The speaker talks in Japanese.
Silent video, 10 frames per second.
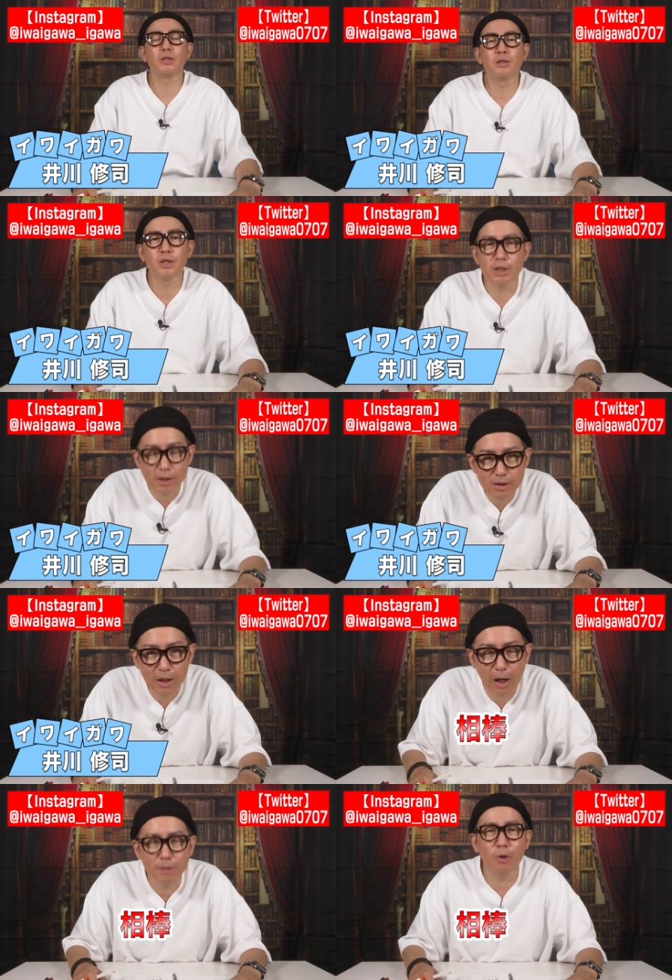修司です。
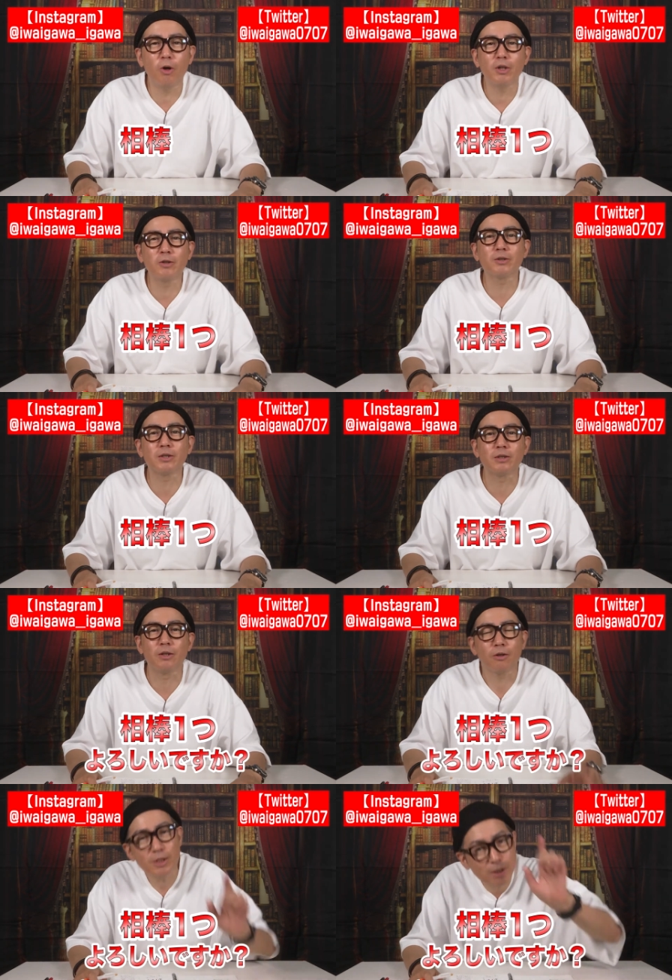相棒一つ
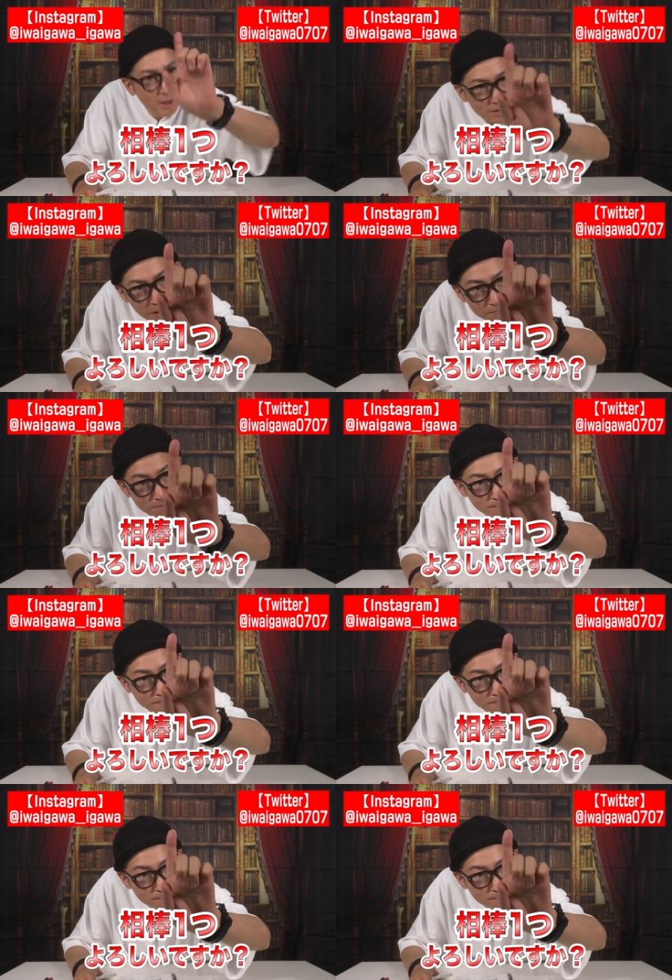よろしいですか。